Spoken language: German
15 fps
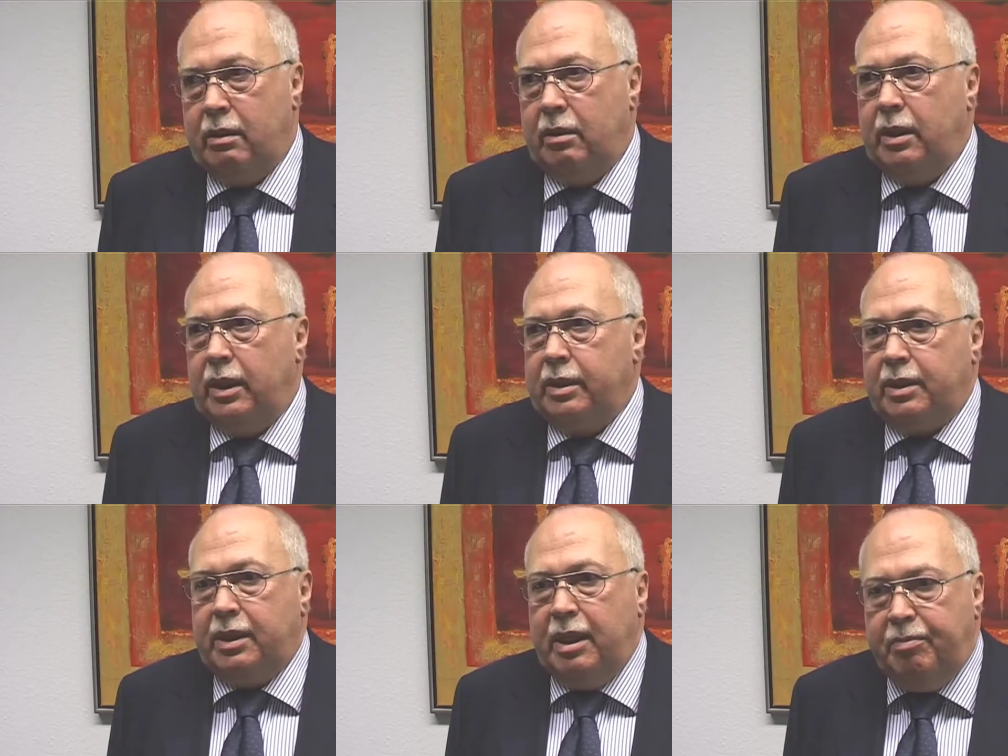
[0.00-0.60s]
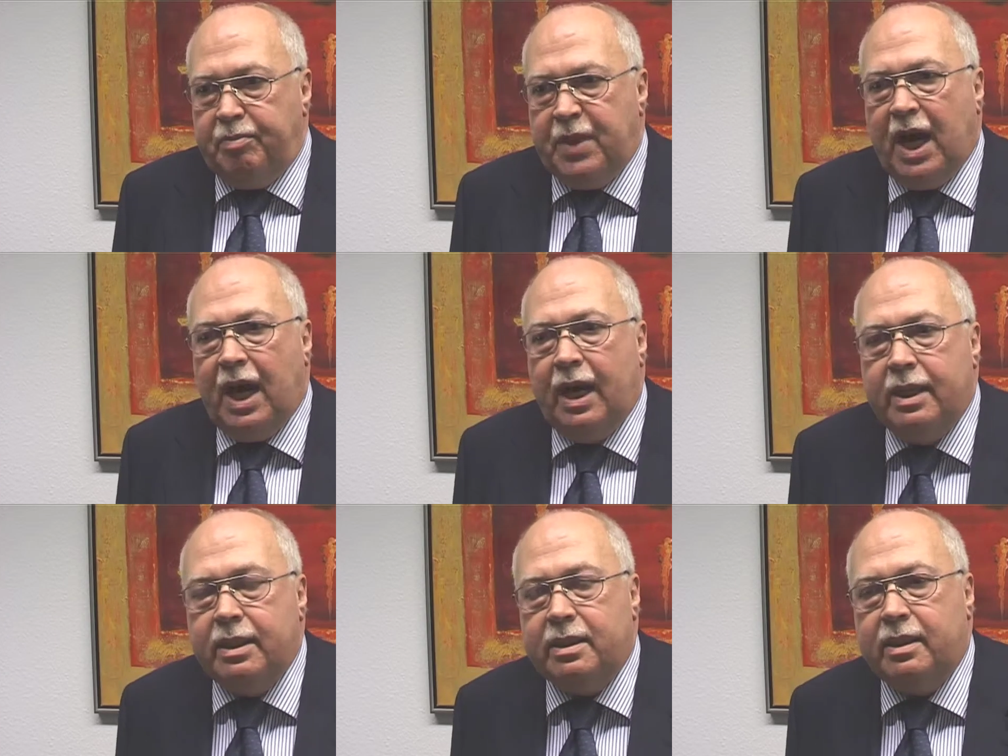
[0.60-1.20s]
Es gibt
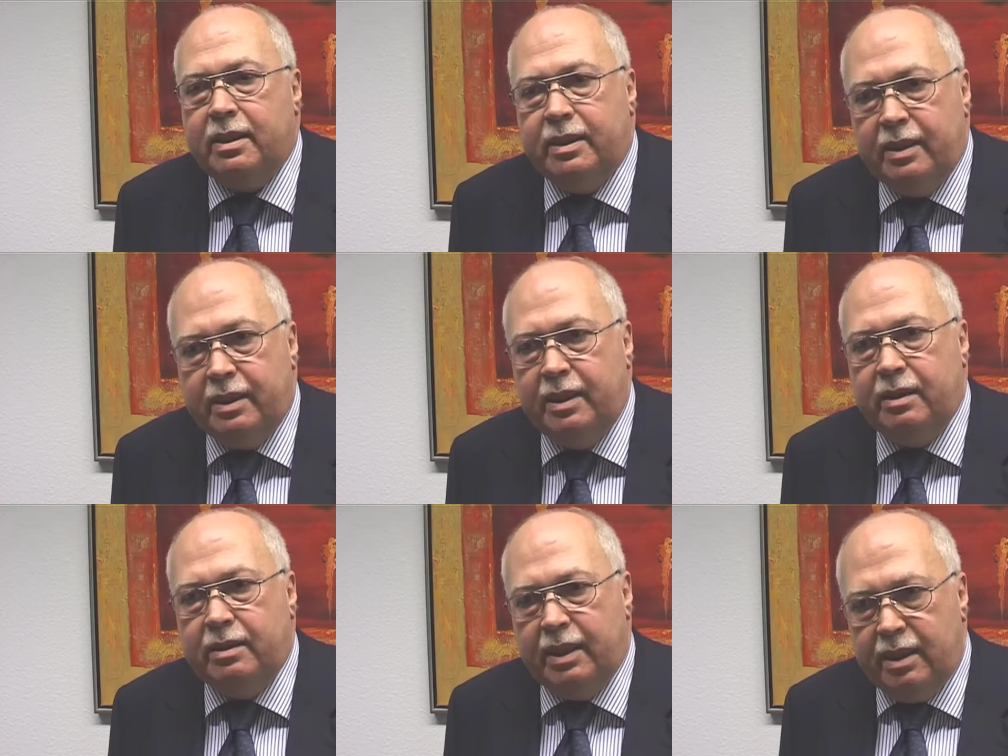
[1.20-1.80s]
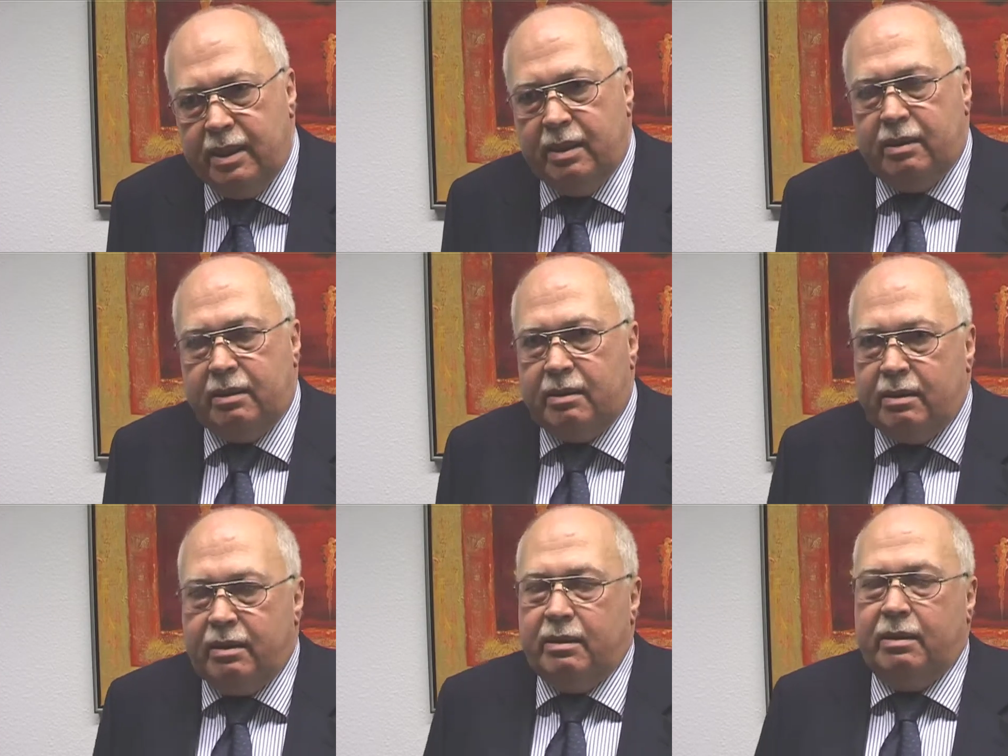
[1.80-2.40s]
Einzelne, die
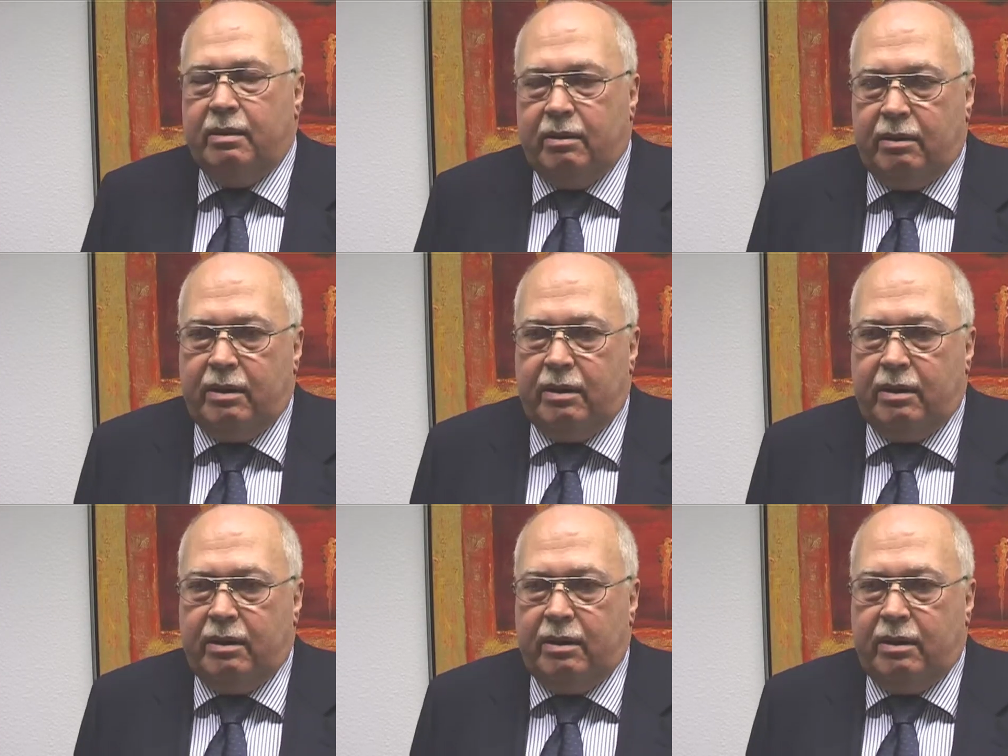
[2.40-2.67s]
sind, äh,